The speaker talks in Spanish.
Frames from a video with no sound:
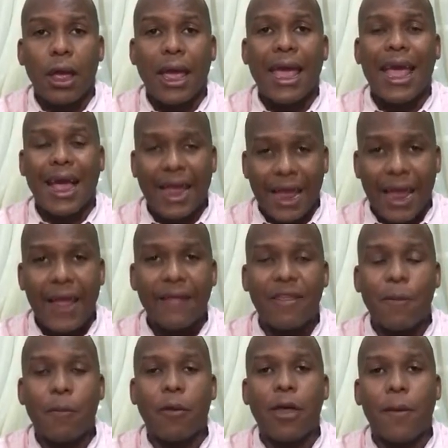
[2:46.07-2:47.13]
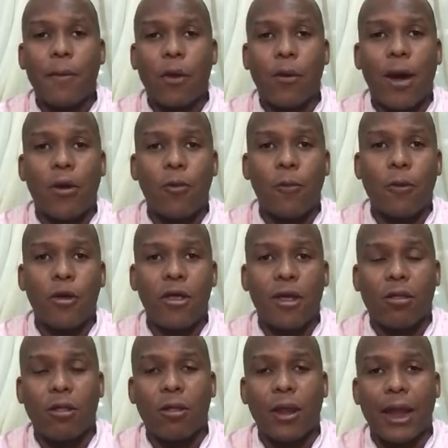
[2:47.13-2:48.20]
Que aquí se puede aprobar un
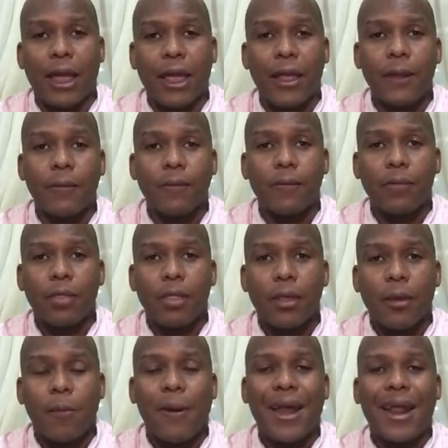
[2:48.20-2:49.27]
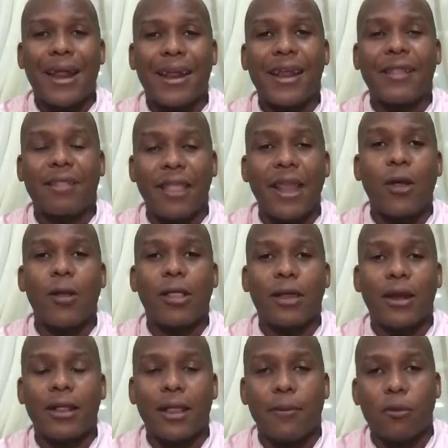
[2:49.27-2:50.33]
proyecto de ley para el retiro del
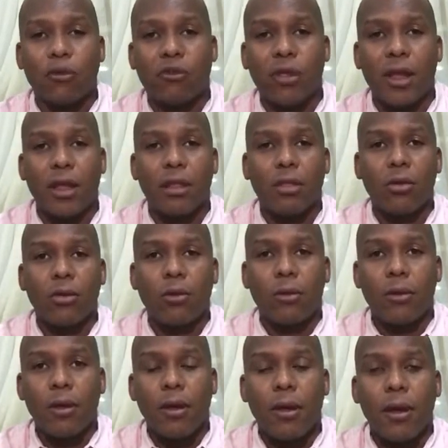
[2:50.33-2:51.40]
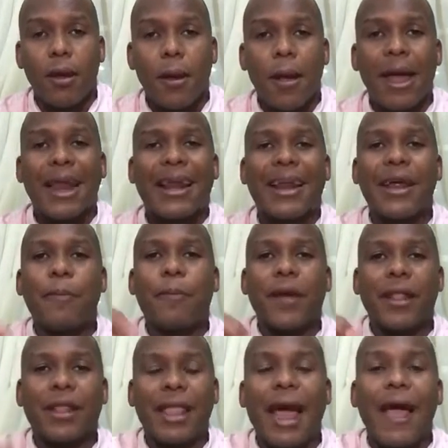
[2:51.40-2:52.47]
30%
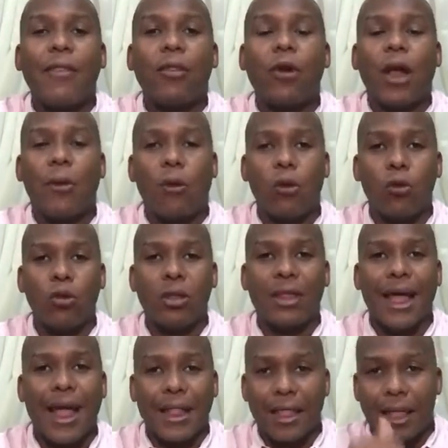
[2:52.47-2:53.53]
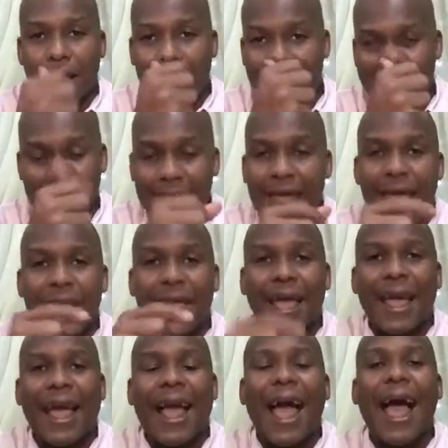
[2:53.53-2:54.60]
respetando la voluntad que
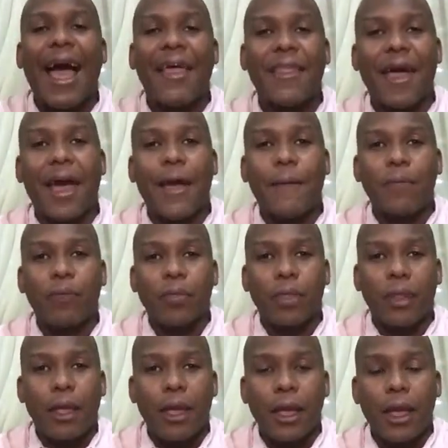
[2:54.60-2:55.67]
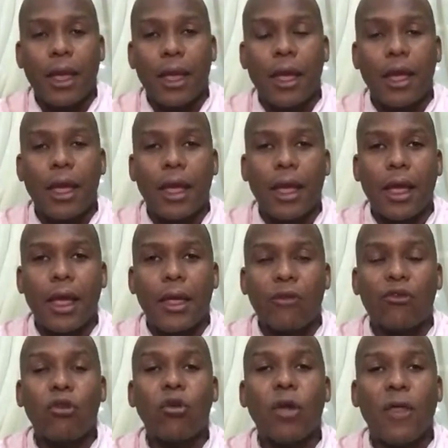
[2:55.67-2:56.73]
tiene cada eh,
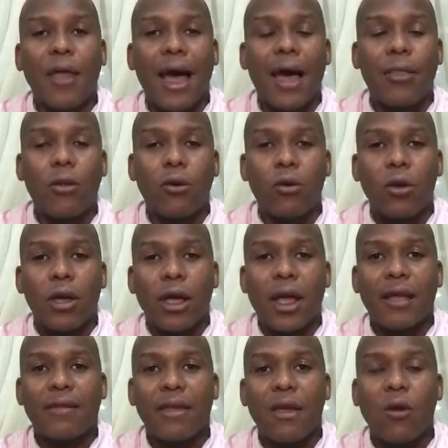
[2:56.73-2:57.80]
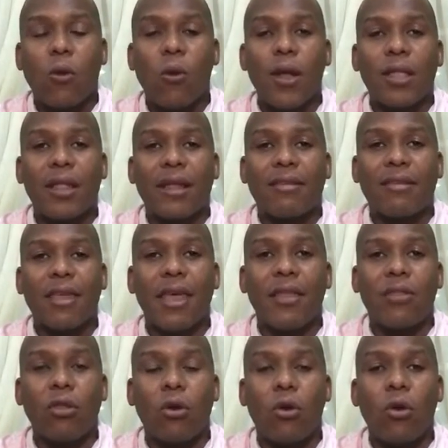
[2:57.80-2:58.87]
ciudadano que se encuentra
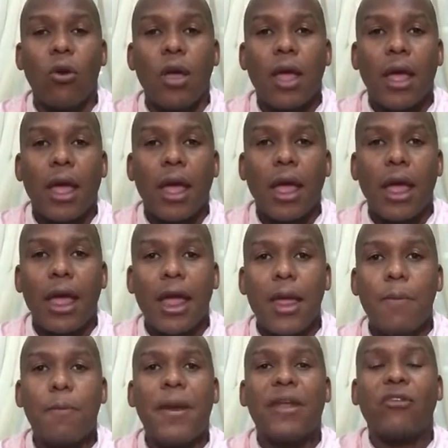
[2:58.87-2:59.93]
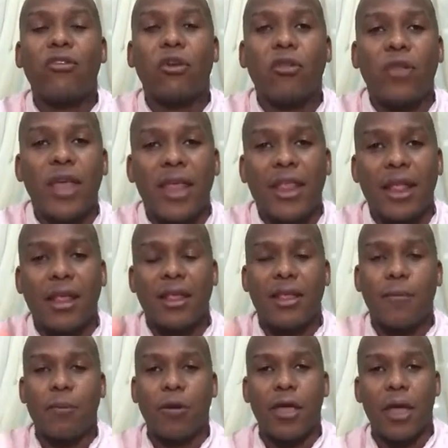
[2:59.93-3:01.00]
siendo eh, inversionista, si
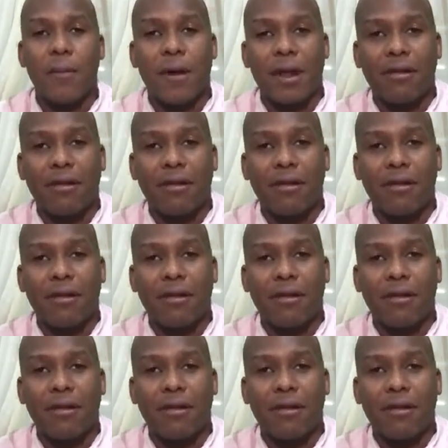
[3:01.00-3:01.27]
se puede llamar